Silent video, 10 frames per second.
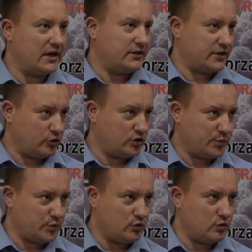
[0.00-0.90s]
ani tego
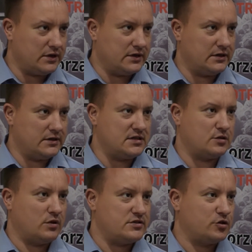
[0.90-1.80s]
typu e,
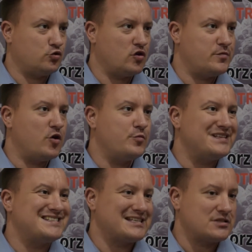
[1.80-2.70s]
sytuacje, które miałyby
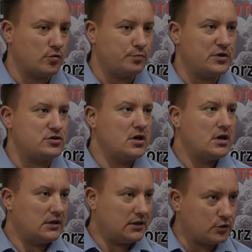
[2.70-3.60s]
zastąpić
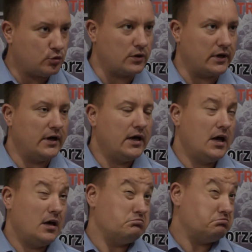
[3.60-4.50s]
naturę
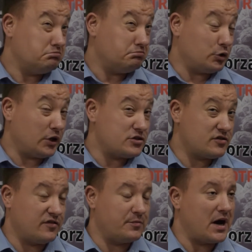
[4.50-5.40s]
bodajże
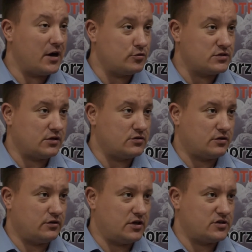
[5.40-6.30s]
w maju, z tego co
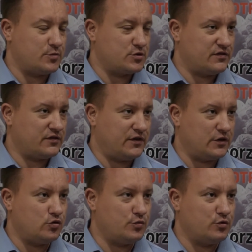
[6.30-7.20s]
kojarzę, może w
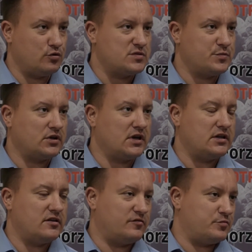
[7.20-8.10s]
kwietniu było
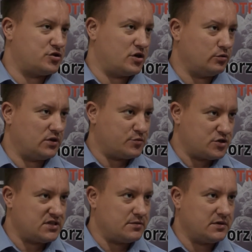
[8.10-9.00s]
spotkanie w brzegu na
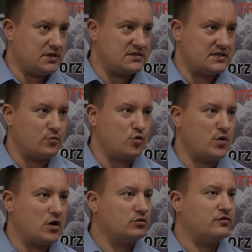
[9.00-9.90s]
Brzeskim e, Zamku,
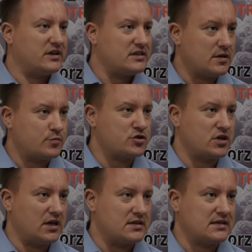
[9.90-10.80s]
była konferencja
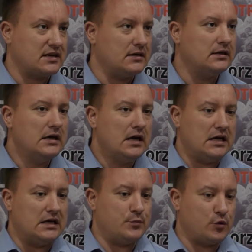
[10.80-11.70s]
pszczelarska,
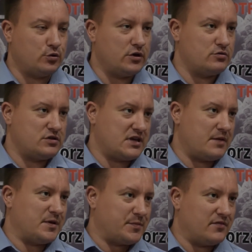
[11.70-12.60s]
e, po której
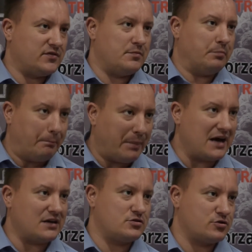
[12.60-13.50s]
uzyskałem naprawdę
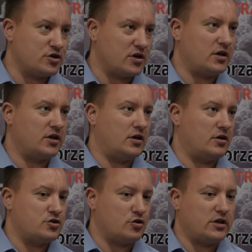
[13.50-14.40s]
bardzo
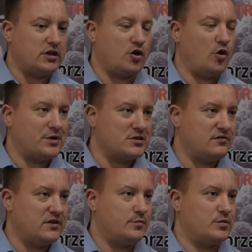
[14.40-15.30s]
szerokie, szerokie takie
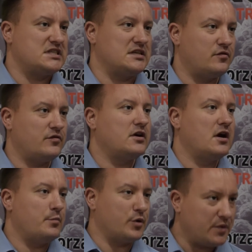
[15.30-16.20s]
opracowanie podstawowych
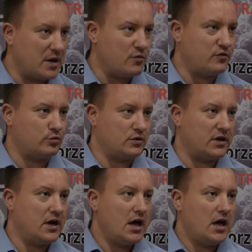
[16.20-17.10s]
problemów,
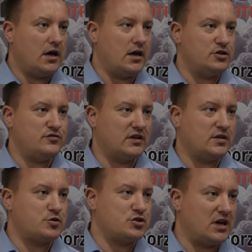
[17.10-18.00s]
które e,
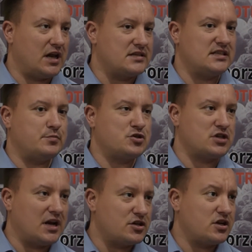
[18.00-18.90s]
świat pszczelarski,
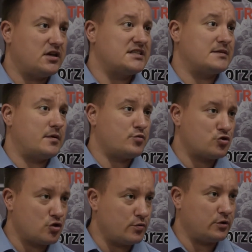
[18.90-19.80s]
pszczelarze, ale i same
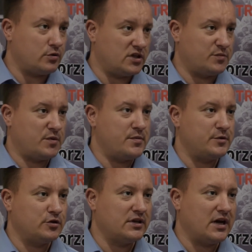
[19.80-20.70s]
pszczoły, które te problemy
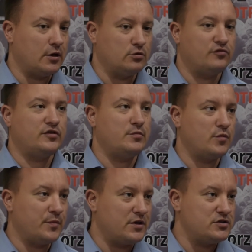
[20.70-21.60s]
dotykają. No w tym
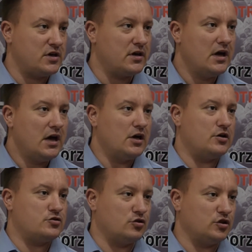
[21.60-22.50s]
momencie
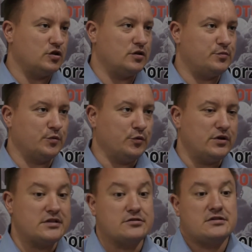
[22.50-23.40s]
rząd
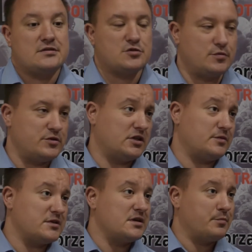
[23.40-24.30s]
próbuje coś z tym zrobić,
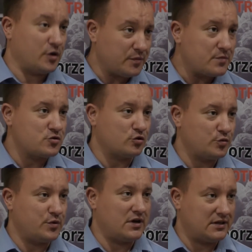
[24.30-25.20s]
natomiast problem rządu
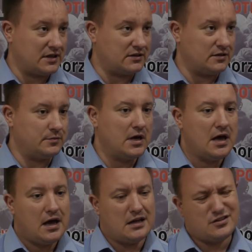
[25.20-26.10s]
polega na tym,
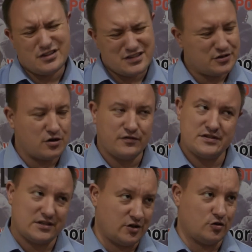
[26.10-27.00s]
a to nie jest tylko
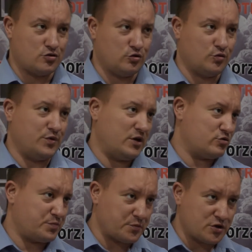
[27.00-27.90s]
kwestia tego rządu, bo ja
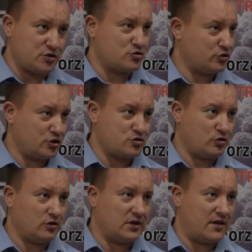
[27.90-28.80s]
już poprzedni rząd też
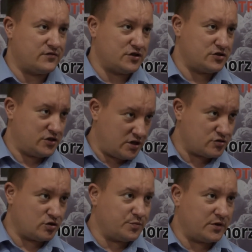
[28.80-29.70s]
oglądałem, w sensie nie
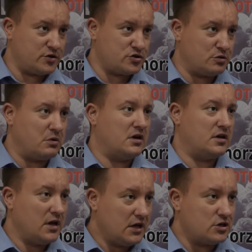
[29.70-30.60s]
rząd pani Szydło,
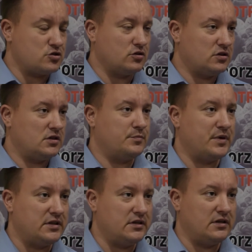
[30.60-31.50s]
ale rząd
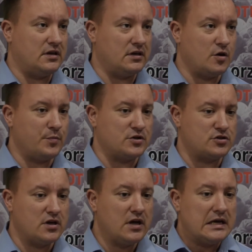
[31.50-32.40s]
pani Kopacz, że